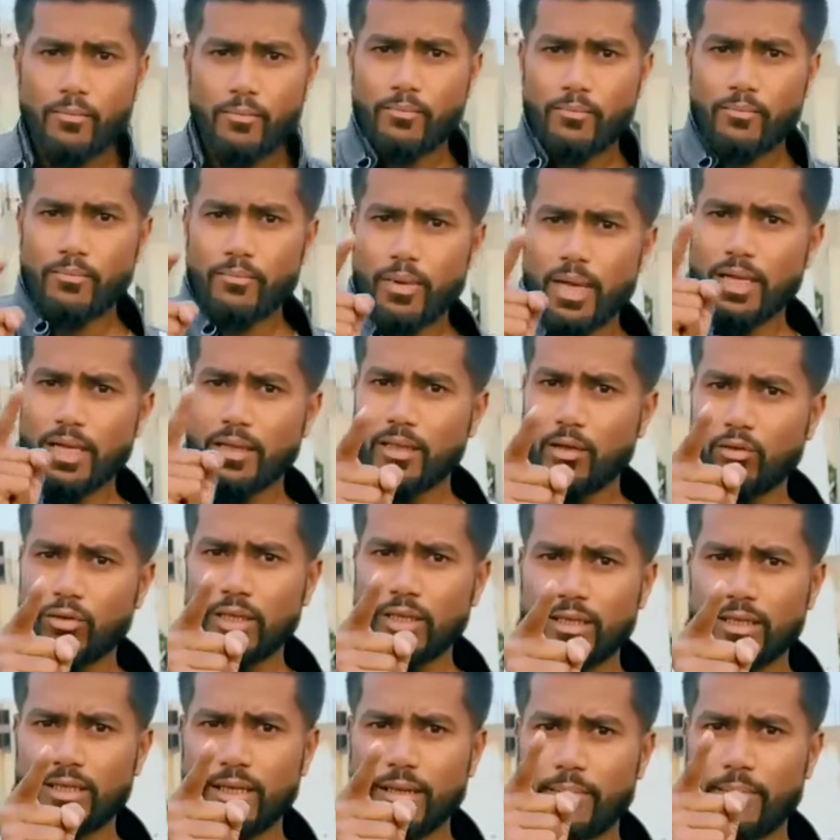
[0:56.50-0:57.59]
मैं तोर
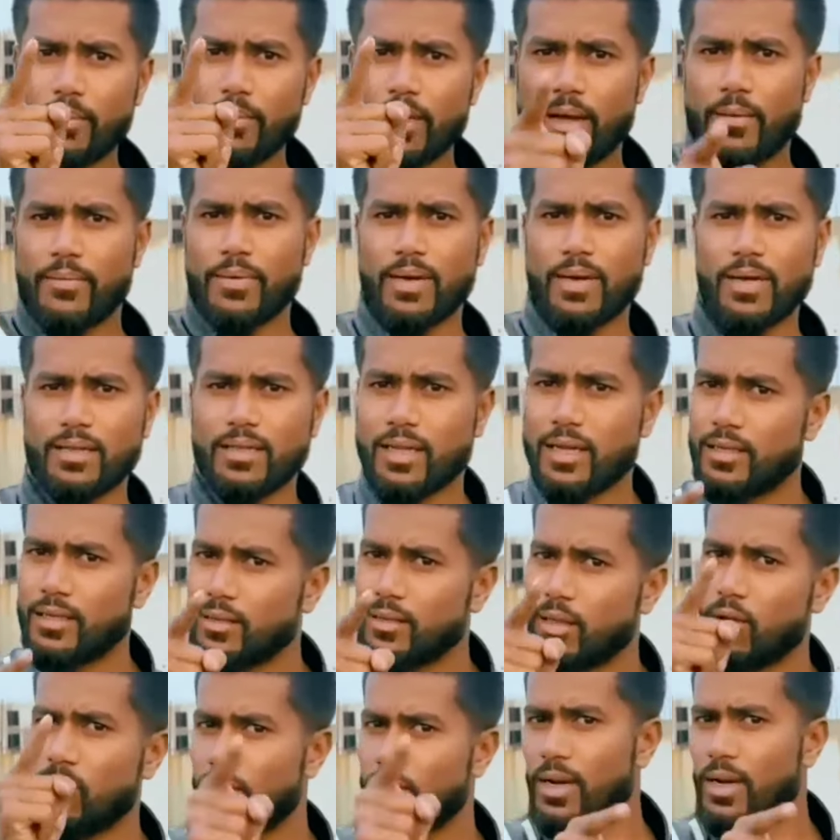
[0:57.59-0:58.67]
से सिर्फ नफरत
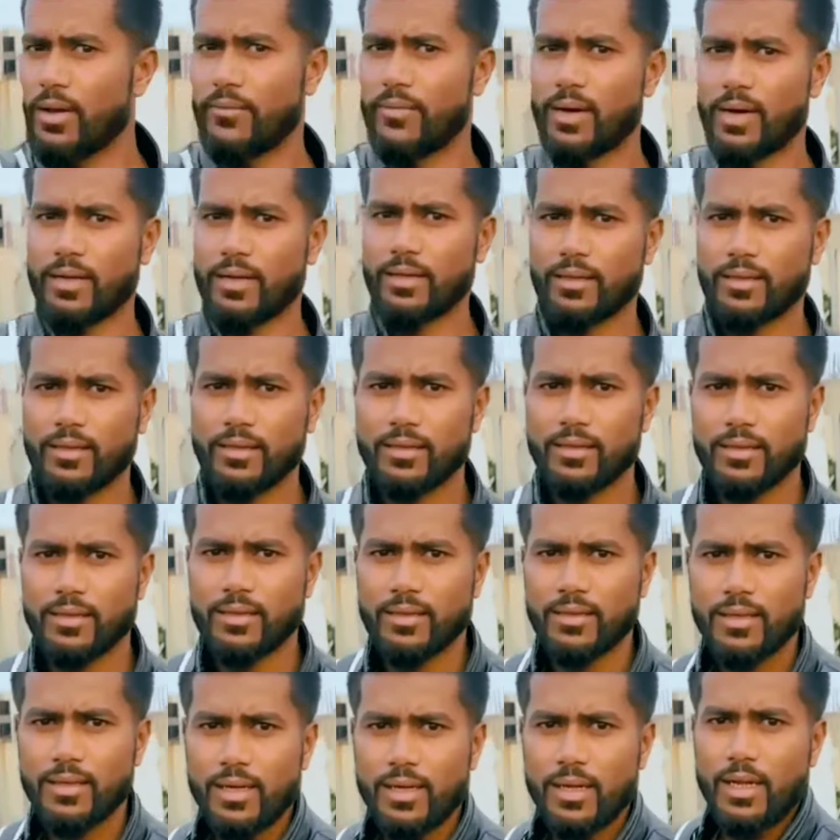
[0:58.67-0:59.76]
करत हूँ नफरत
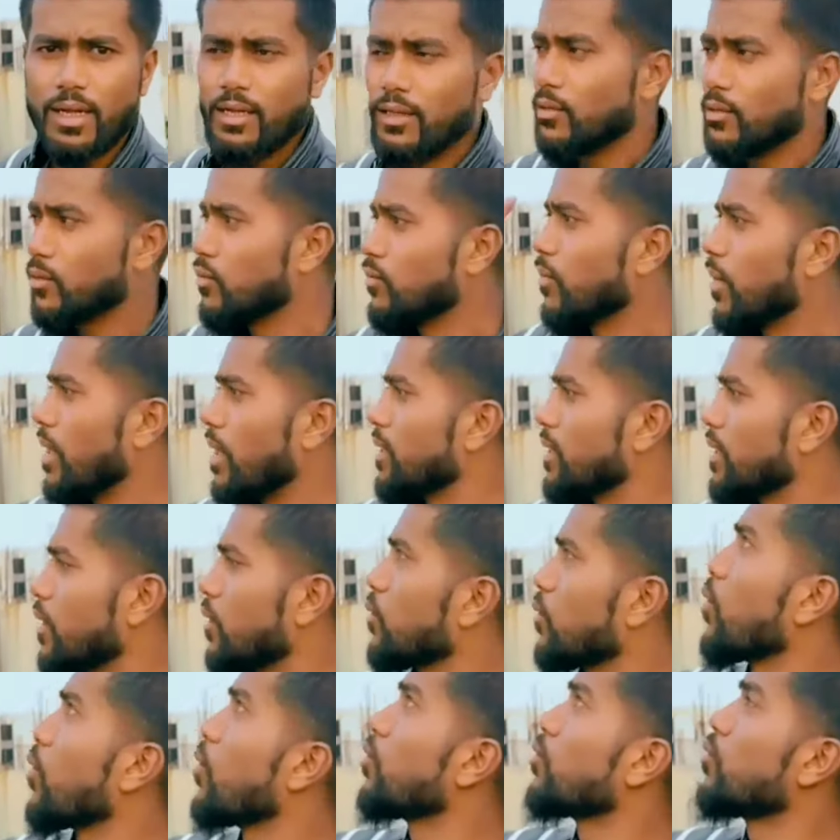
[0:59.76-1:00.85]
भगवान से
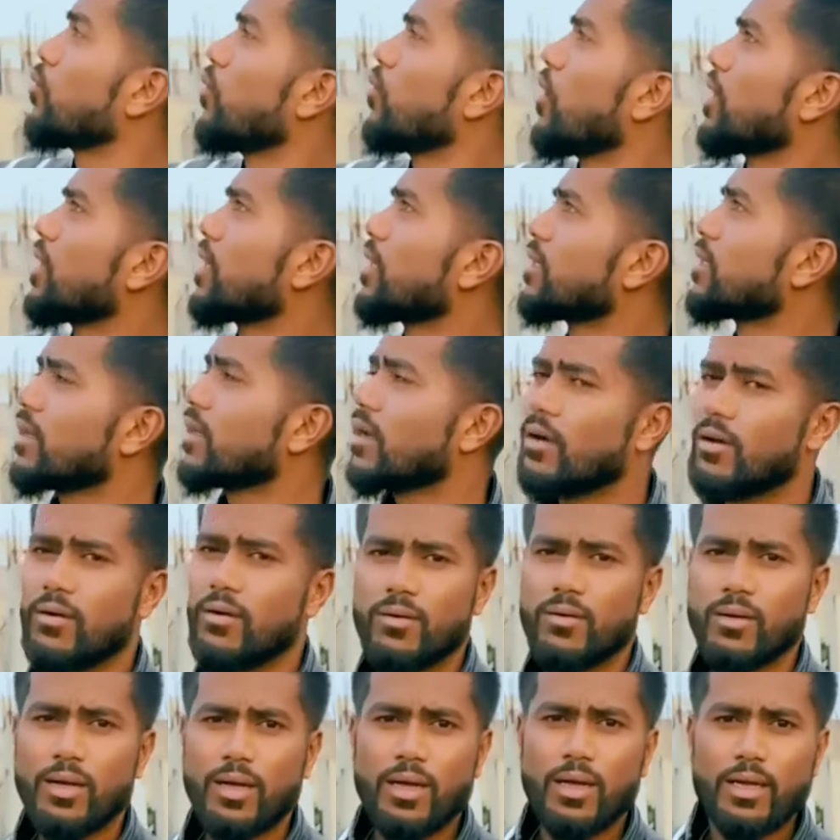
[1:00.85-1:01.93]
रोज दुआ करत हूँ
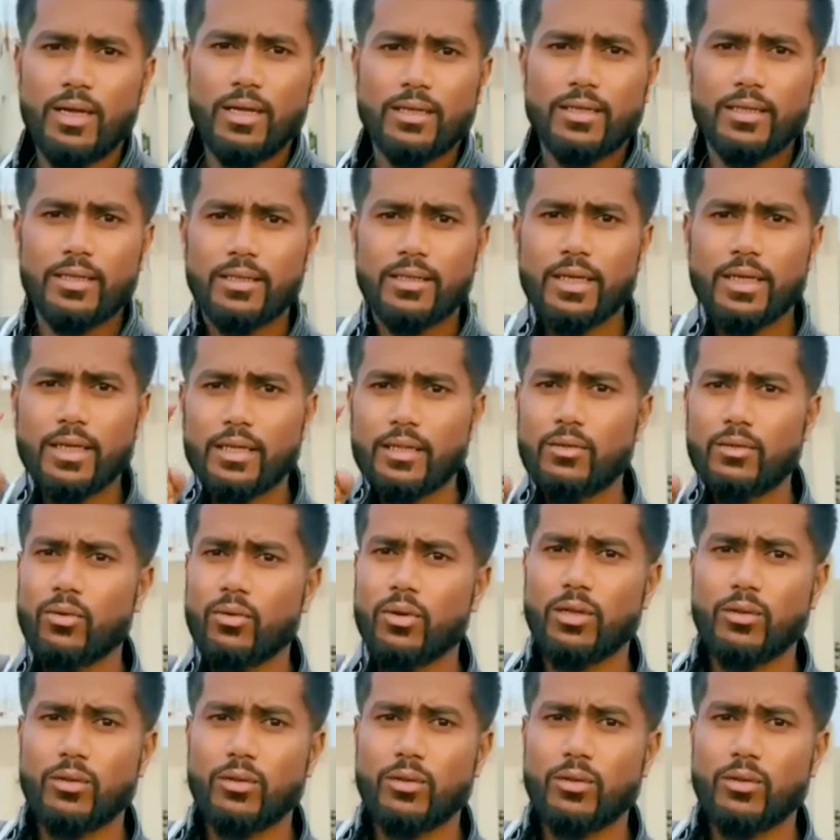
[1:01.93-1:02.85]
कि तुल